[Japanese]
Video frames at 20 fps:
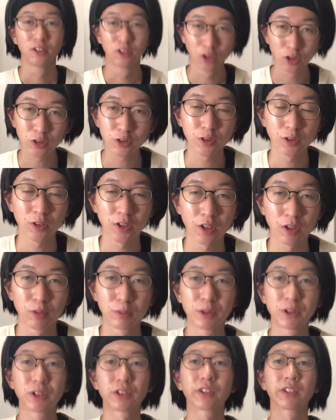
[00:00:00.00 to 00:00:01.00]
ようこそゲタどう
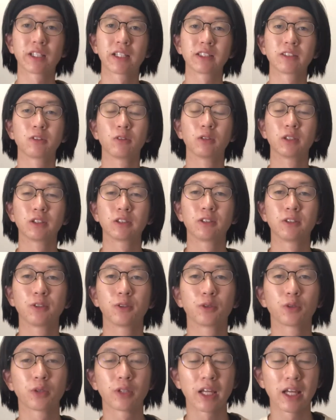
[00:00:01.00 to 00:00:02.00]
もそうじゃないそうですという
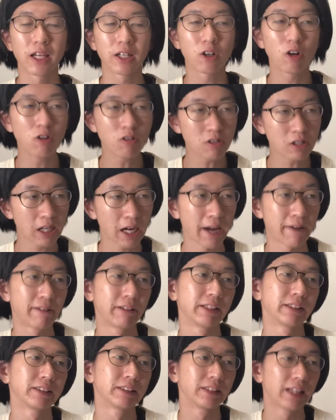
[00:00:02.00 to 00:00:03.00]
ことで今回
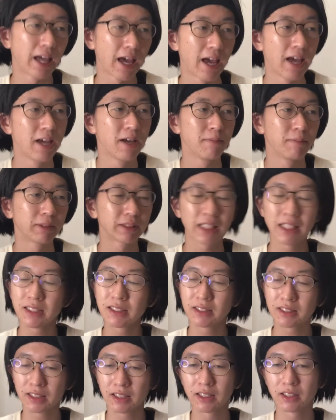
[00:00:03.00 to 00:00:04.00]
はですね、まあ、先
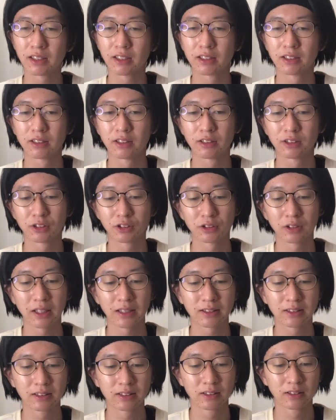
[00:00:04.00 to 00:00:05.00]
日10
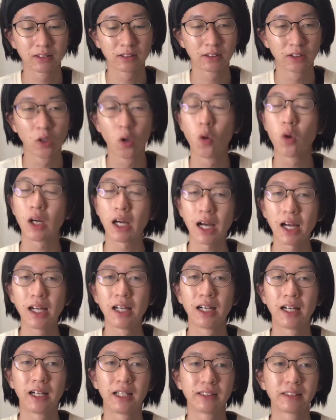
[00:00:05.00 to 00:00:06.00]
月8日
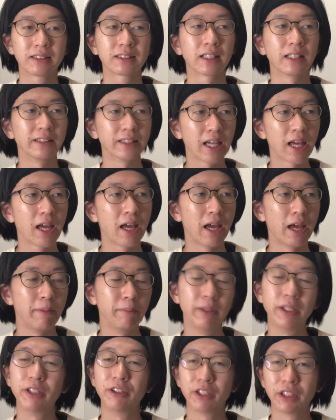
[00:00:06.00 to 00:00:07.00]
あですかね
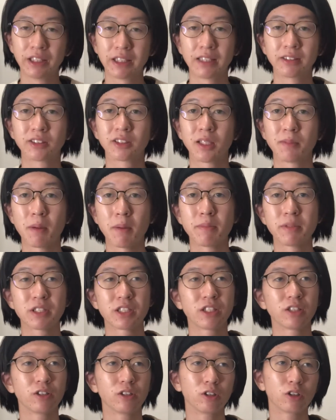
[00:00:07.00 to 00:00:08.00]
ミーグリさムさまみ
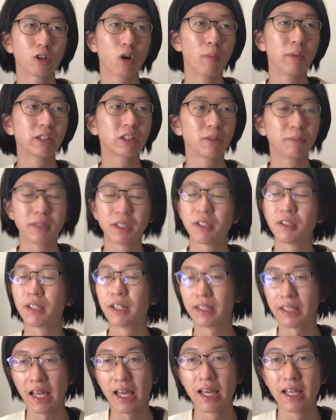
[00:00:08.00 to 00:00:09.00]
シングル個別ミーグリ
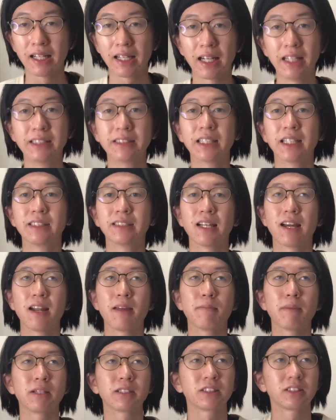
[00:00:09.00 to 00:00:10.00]
がね開催さ
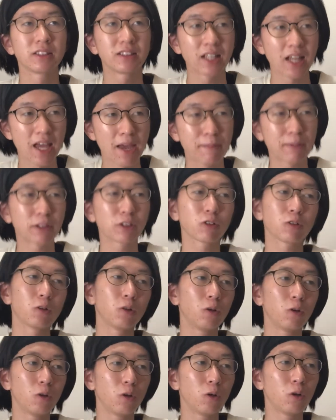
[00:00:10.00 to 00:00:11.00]
れまして、まあ、そ
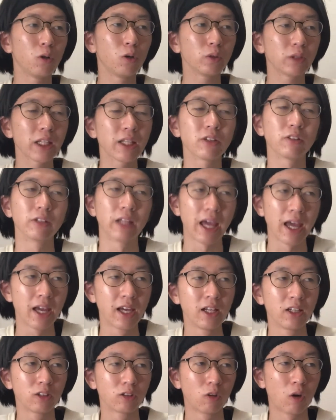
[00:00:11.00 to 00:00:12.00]
こでのね
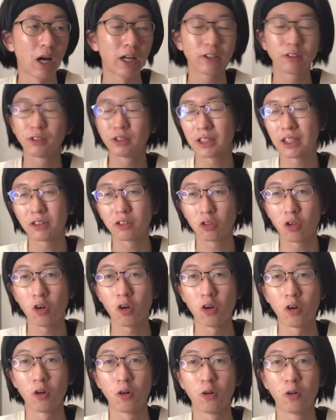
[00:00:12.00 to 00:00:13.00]
こうアレノちゃん
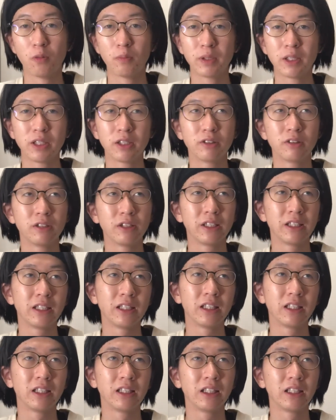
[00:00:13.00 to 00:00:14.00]
の
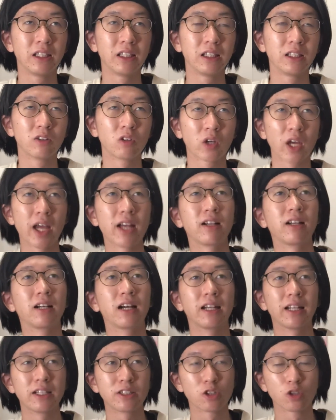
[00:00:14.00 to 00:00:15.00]
ミーグリの件
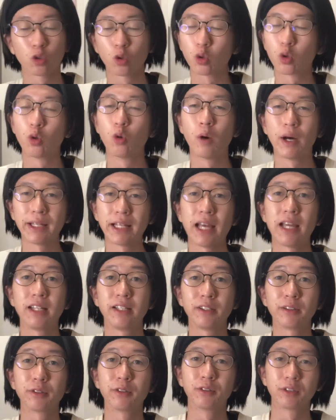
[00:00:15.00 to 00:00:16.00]
がねちょっとこう話題
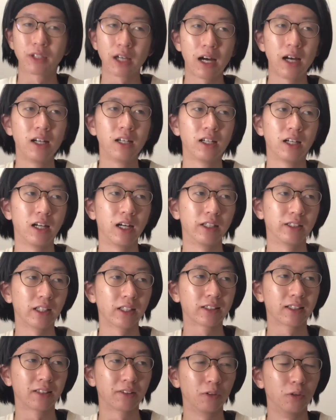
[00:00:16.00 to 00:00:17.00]
にというかあ
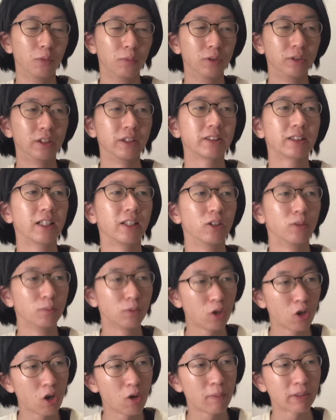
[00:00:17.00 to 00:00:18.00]
なったと思うんですけど
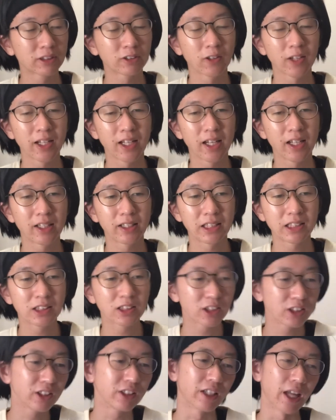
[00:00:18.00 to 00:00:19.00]
も、まあ、それに
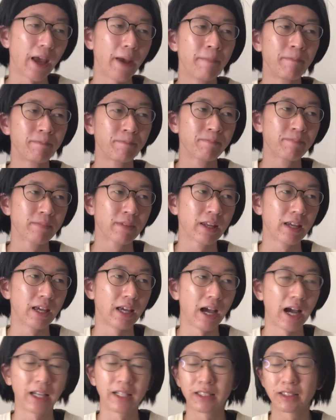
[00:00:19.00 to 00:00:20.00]
ついて
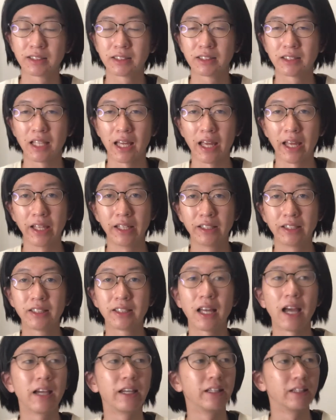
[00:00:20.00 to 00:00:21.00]
えー、話していき
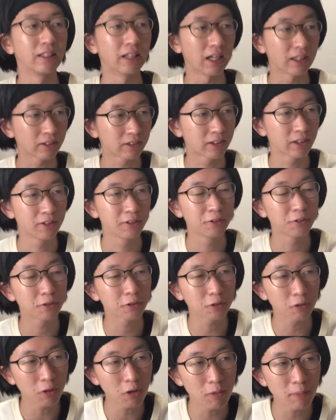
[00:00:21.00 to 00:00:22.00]
たいなっていうの
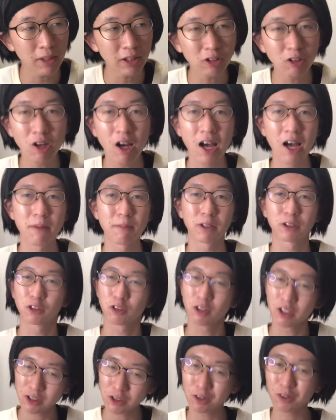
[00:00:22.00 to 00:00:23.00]
と、まあ、あとは、まあ、
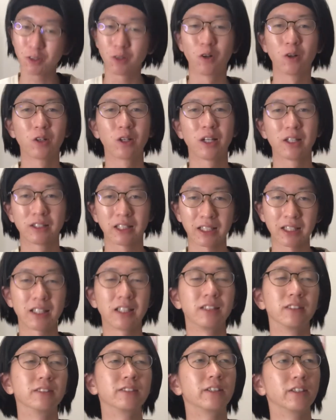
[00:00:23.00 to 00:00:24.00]
それはちょっとだけ
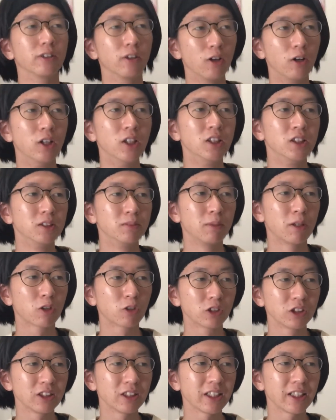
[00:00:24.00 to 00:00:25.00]
なんですけど、まあ、
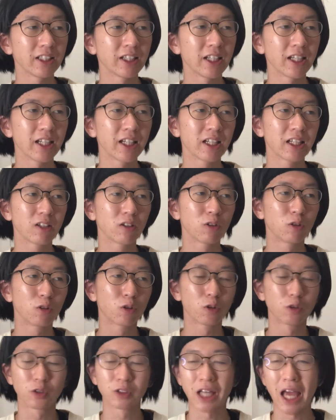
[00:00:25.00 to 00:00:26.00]
個人的にこう
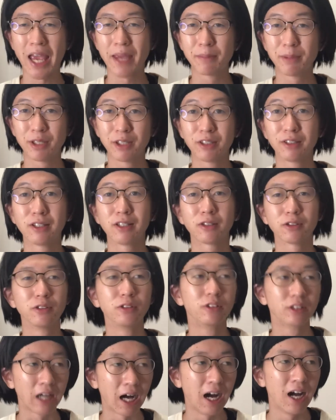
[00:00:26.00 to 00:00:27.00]
このタイミングでと
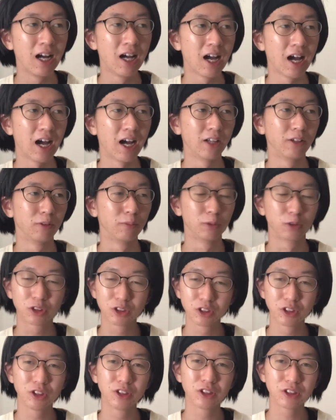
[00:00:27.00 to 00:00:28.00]
いうかあの僕
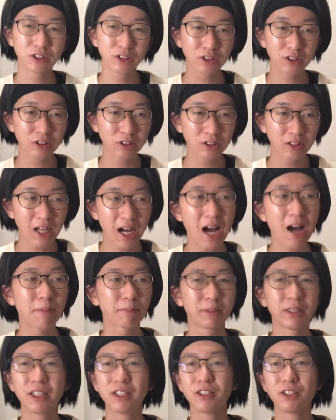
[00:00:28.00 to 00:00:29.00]
が
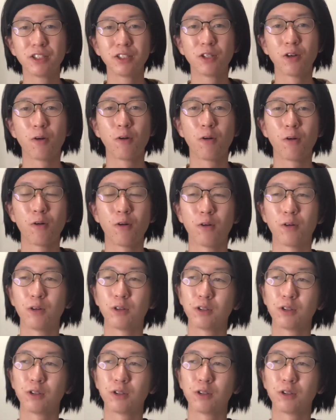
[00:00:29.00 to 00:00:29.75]
ミーグリを